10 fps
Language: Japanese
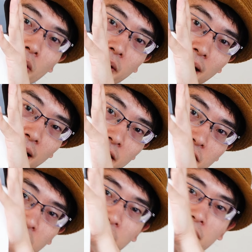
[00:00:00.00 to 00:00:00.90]
のような形
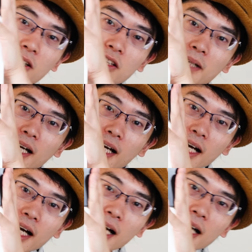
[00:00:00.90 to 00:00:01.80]
となっており
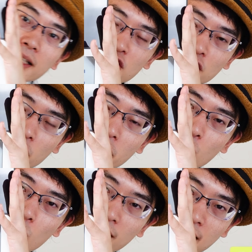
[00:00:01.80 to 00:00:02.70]
ます白い
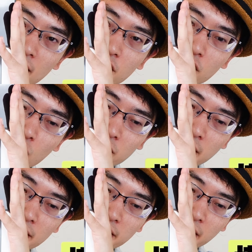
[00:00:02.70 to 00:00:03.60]
方が36
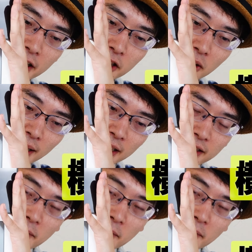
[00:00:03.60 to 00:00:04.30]
センチ、黒がですね、